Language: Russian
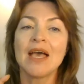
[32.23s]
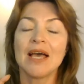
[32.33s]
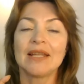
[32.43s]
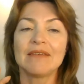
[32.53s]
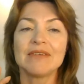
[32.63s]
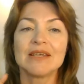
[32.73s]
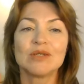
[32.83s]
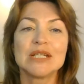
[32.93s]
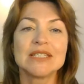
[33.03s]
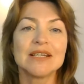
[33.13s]
Это видео
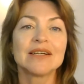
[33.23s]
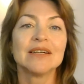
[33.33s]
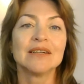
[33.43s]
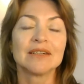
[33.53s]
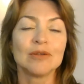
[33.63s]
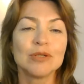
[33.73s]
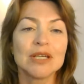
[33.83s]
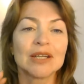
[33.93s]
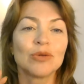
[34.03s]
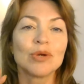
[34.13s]
для тех э,
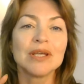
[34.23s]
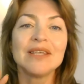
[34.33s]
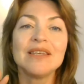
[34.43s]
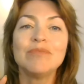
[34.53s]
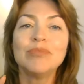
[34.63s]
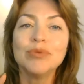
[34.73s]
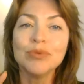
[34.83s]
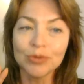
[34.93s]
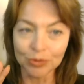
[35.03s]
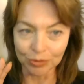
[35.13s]
людей, которые
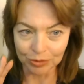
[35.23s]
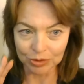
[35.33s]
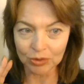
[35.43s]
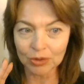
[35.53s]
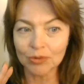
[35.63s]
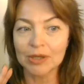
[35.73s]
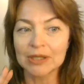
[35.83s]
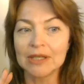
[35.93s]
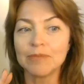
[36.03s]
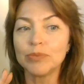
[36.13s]
гипуют. Что такое
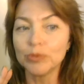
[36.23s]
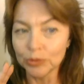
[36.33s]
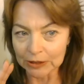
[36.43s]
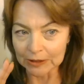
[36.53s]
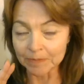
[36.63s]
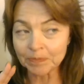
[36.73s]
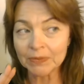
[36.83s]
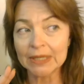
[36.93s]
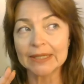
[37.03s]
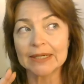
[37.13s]
гипует?
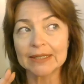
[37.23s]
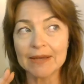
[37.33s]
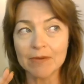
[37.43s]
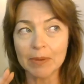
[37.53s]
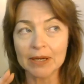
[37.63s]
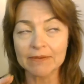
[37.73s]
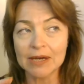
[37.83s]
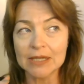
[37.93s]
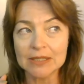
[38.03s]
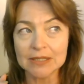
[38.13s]
Это когда вы
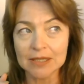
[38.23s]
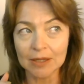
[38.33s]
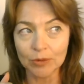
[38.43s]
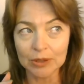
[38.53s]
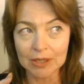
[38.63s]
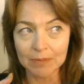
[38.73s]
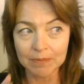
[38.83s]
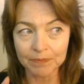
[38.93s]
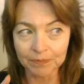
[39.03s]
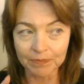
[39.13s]
покрываетесь
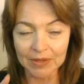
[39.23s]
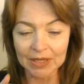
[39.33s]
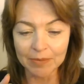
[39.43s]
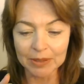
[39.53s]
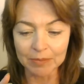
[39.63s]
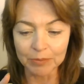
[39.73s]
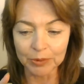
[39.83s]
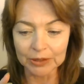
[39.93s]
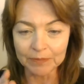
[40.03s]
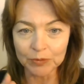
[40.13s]
холодным э, липким
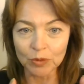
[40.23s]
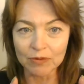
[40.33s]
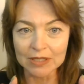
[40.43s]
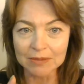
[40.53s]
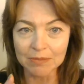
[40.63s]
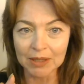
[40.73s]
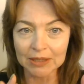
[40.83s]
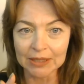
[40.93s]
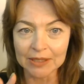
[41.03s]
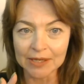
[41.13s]
потом, у вас
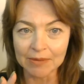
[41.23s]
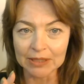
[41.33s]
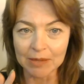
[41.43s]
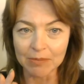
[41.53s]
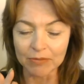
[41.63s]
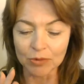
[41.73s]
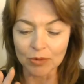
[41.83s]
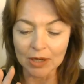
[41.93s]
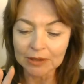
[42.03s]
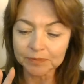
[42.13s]
мелкий тремор в
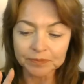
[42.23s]
руках,